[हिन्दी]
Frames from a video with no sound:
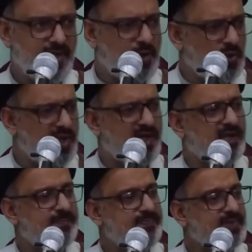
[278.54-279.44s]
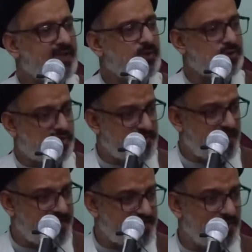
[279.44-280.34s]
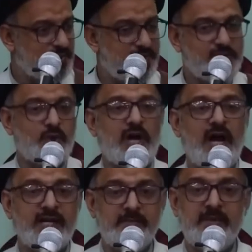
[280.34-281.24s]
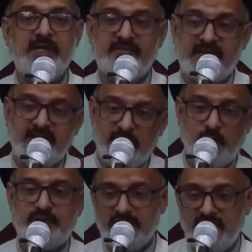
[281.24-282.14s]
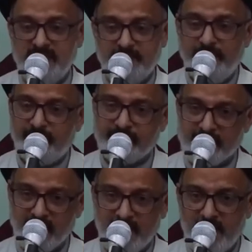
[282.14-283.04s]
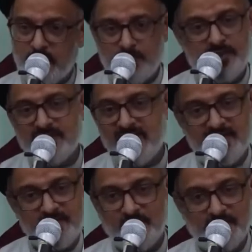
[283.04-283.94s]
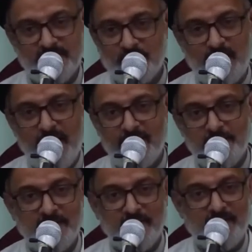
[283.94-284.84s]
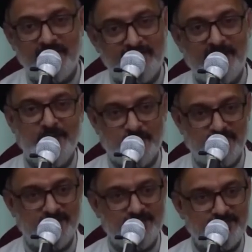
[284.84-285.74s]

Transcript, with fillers: क्योंकि कुछ चीज़ें ऐसी होती हैं जो खाने पीने वाली होती हैं कुछ चीज़ें ऐसी होती हैं जो खाने पीने वाली नहीं होती